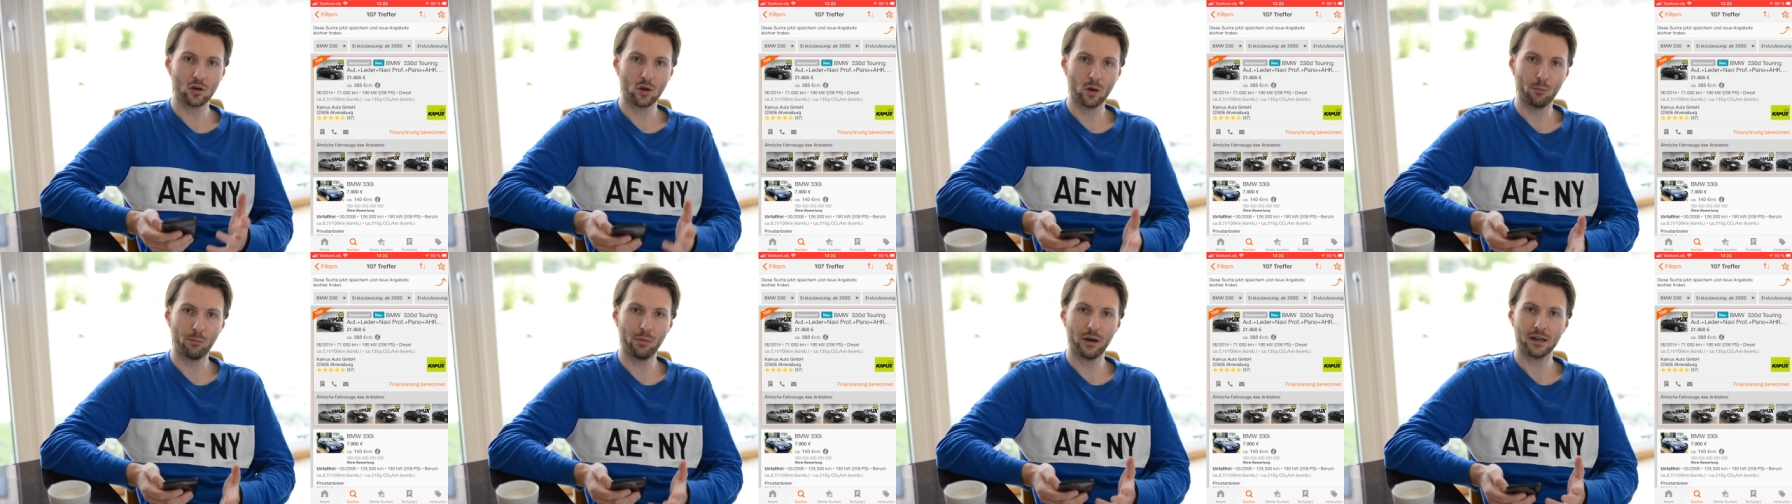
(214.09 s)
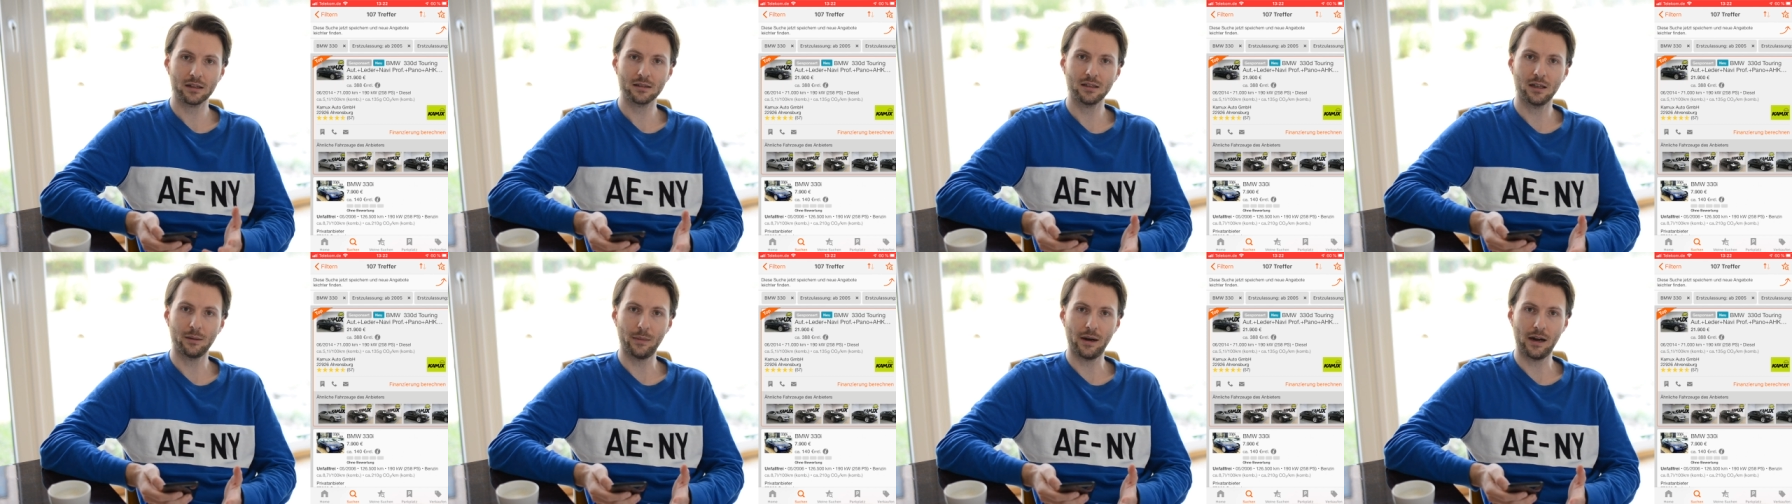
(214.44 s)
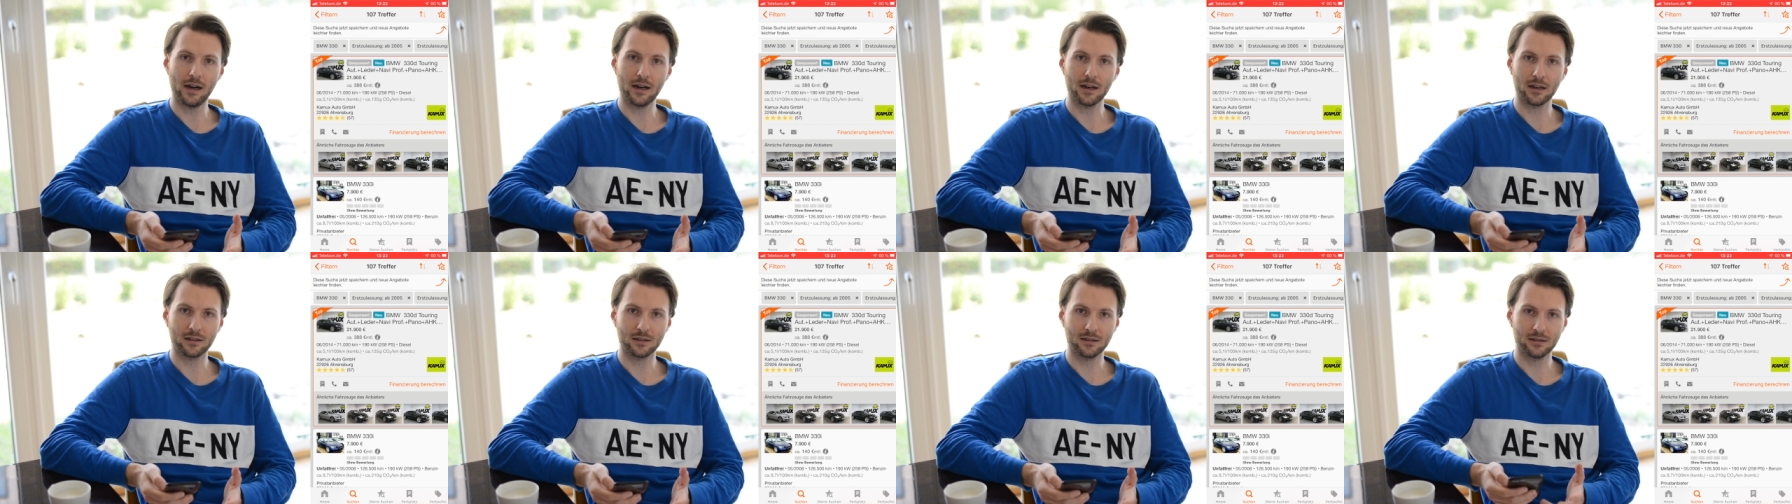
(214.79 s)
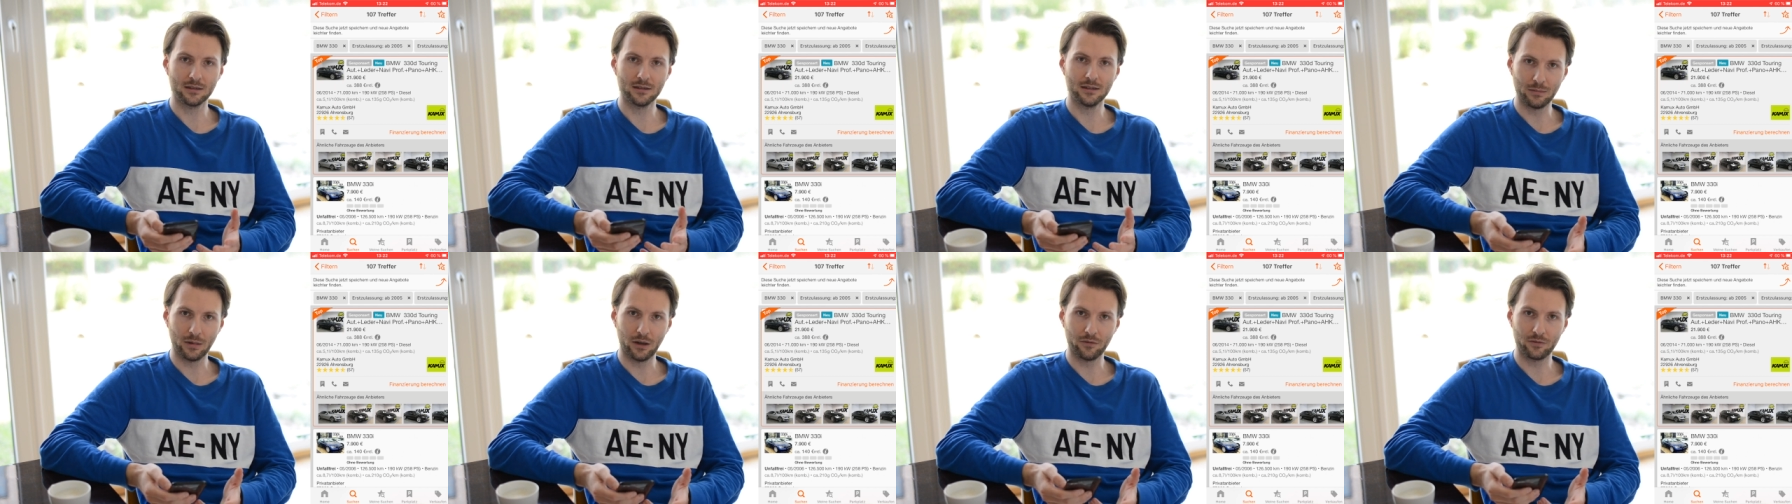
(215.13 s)
kompakter Markt,
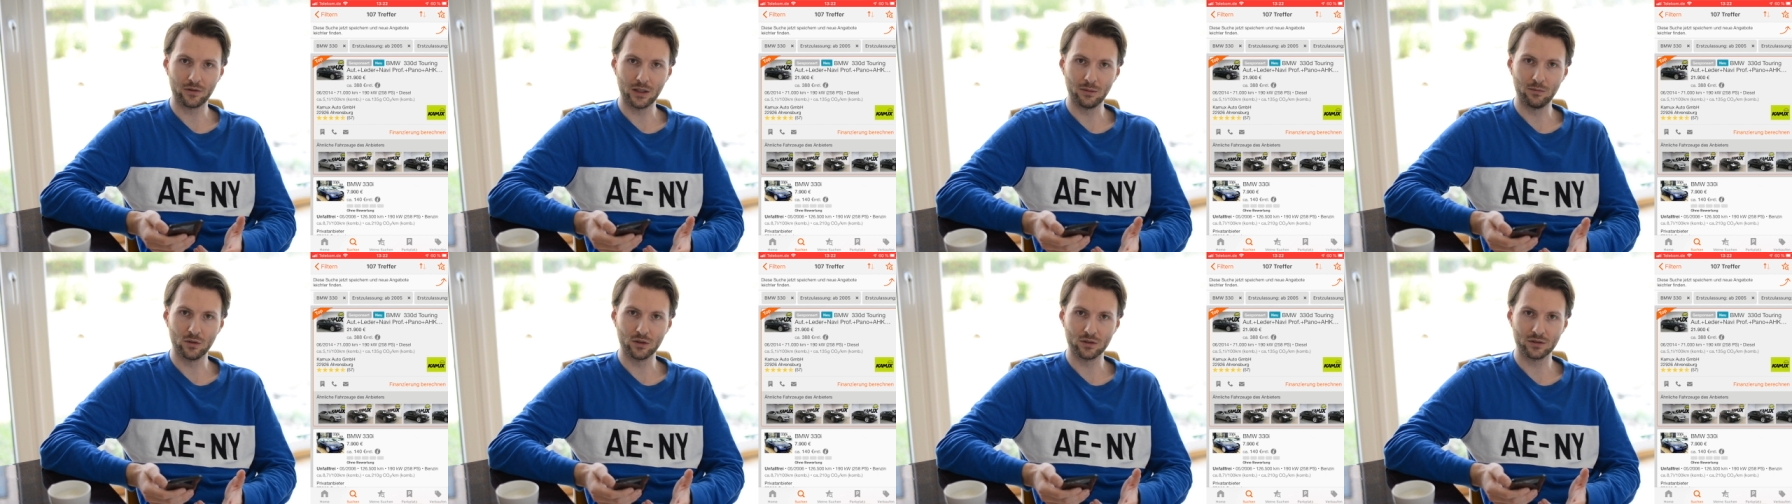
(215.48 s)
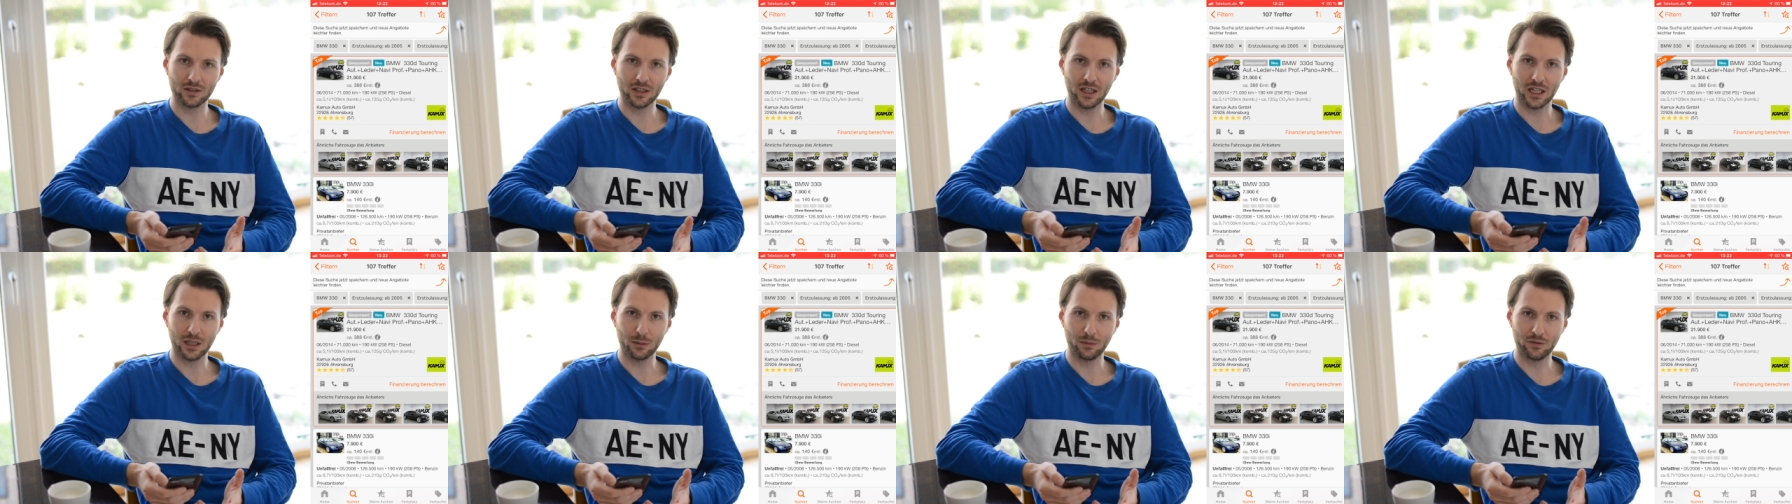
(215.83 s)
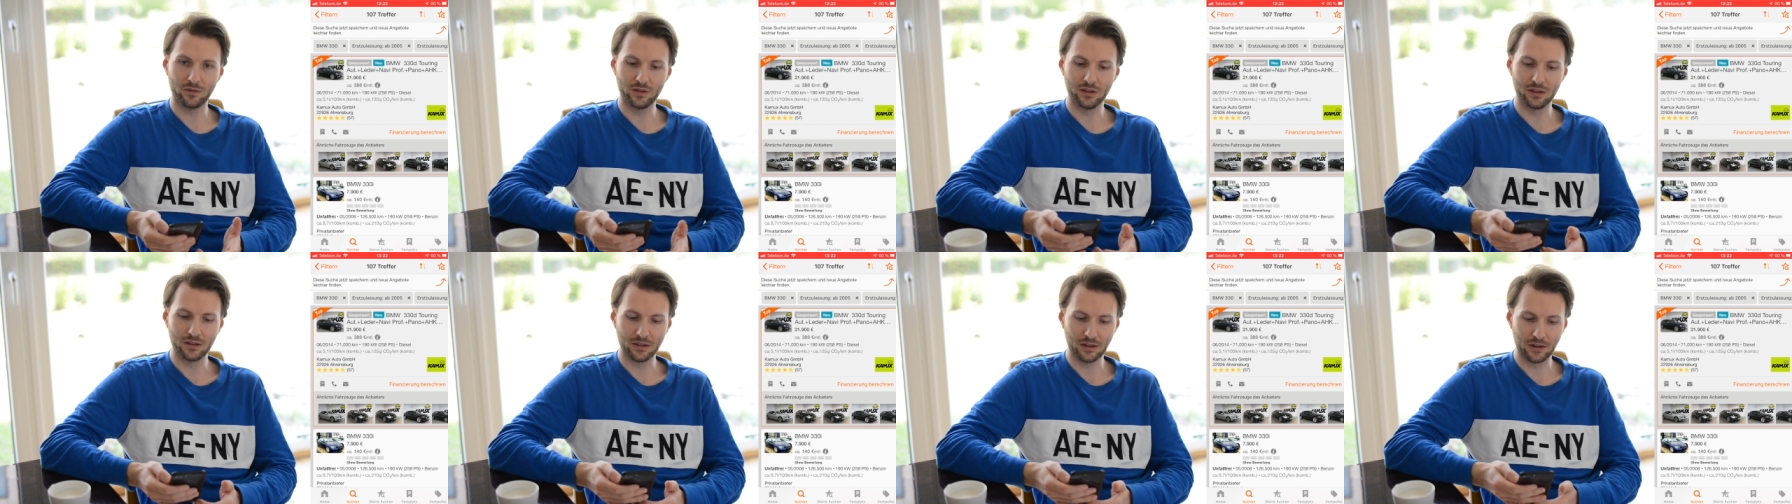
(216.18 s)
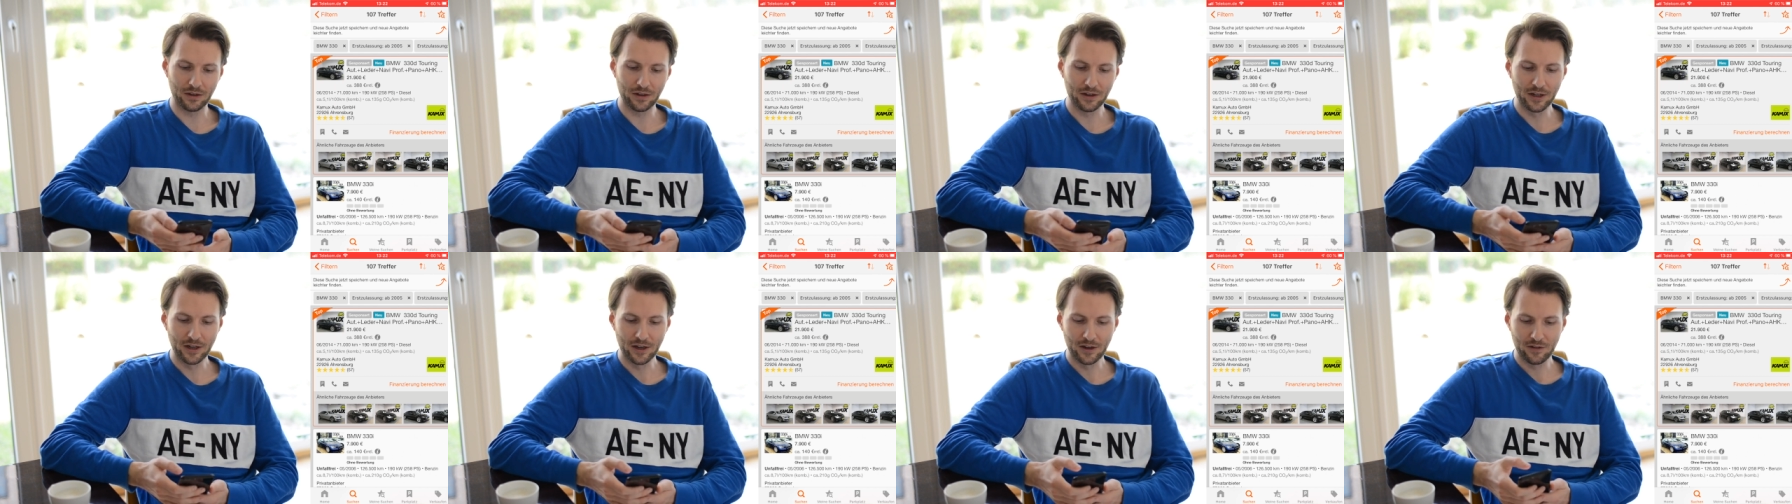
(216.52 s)
auf dem wir uns gerade befinden.